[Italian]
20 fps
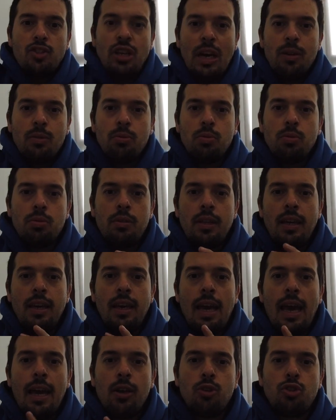ciao a tutti,
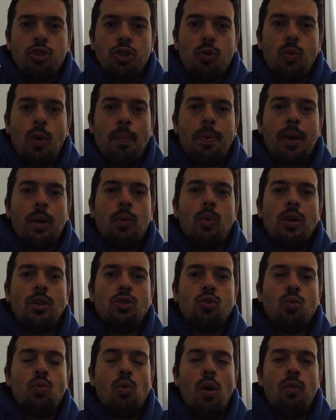eccoci qua per
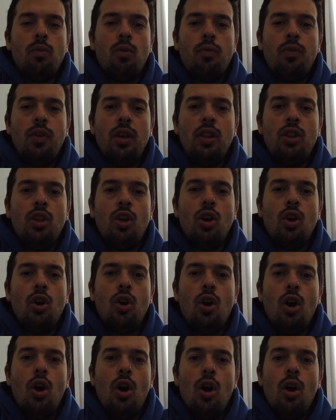questo nuovo
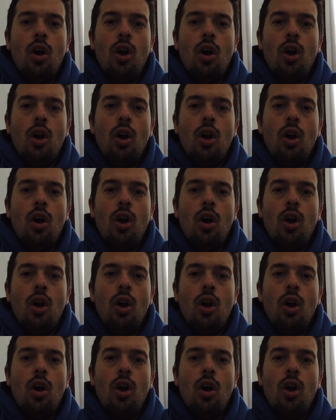video.